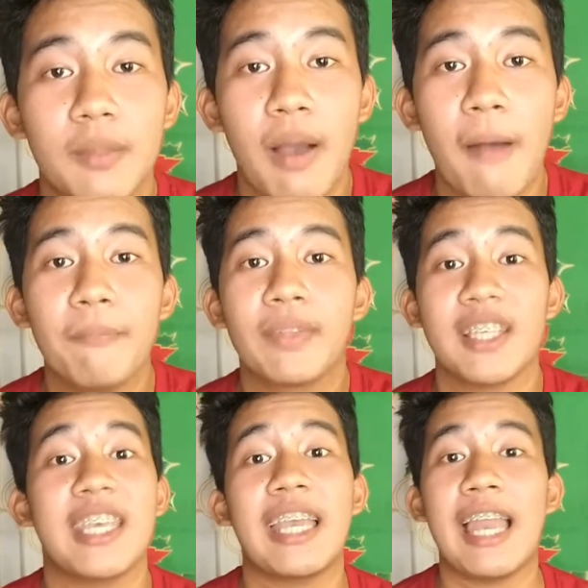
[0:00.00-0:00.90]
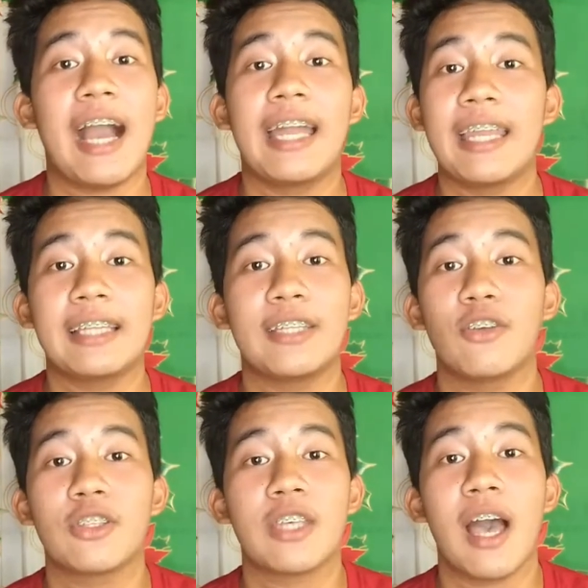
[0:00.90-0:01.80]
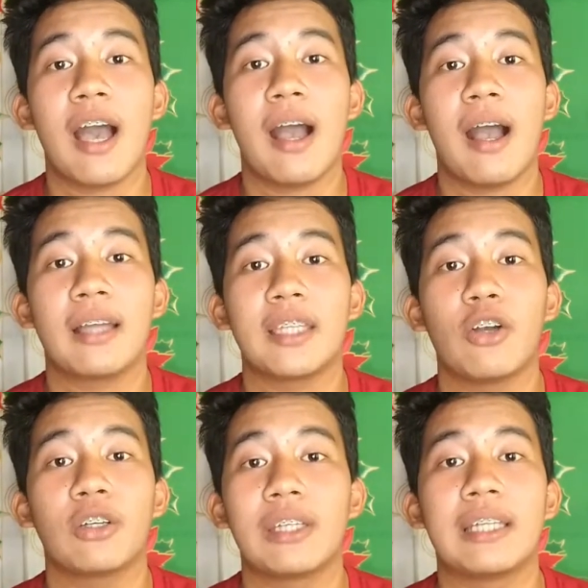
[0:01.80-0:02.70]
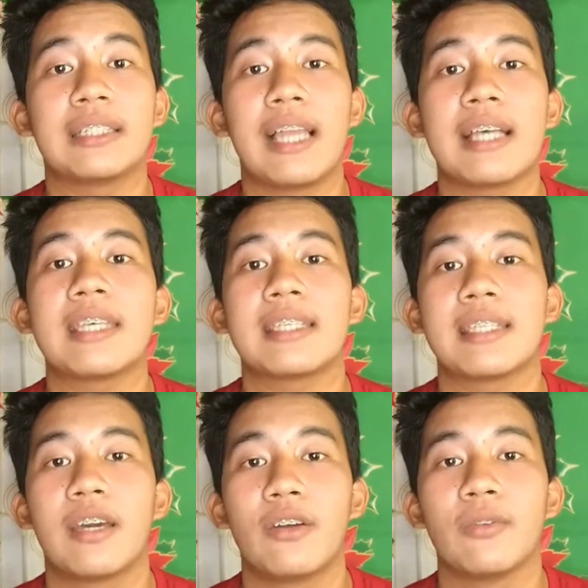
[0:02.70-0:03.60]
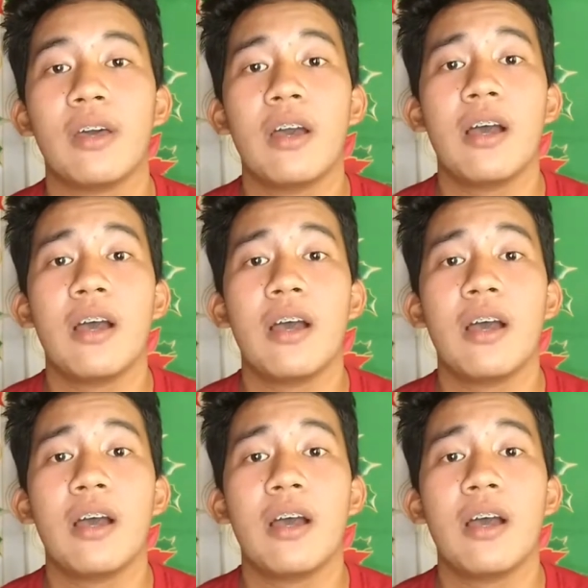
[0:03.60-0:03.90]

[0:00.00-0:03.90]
Diba? kasi kailangan natin yun sa ating online classes ngayon.